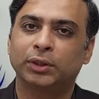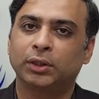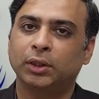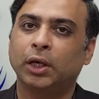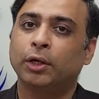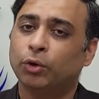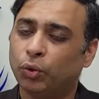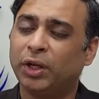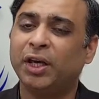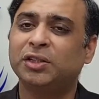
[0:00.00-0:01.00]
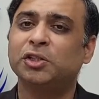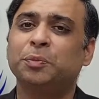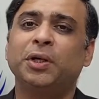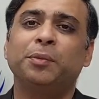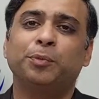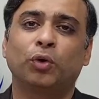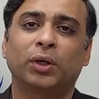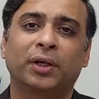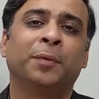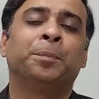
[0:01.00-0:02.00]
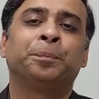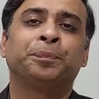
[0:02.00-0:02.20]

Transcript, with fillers: सकती है और एक चीज़ बड़ी इंपॉर्टेंट है